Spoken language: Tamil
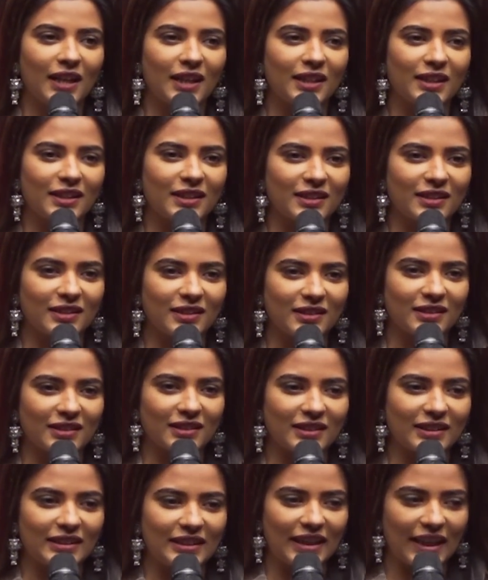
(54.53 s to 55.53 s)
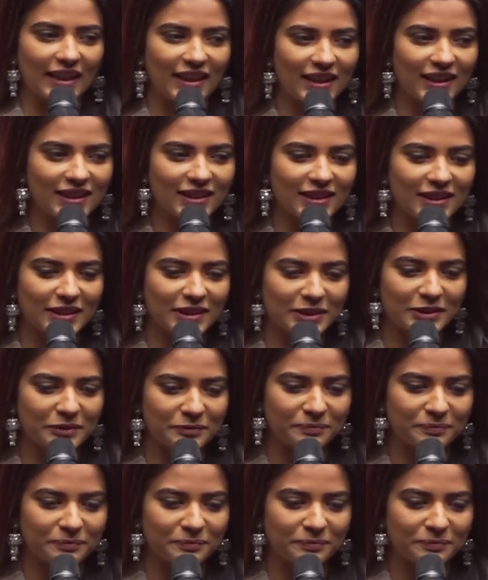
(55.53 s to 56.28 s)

அண்ட் எனக்கு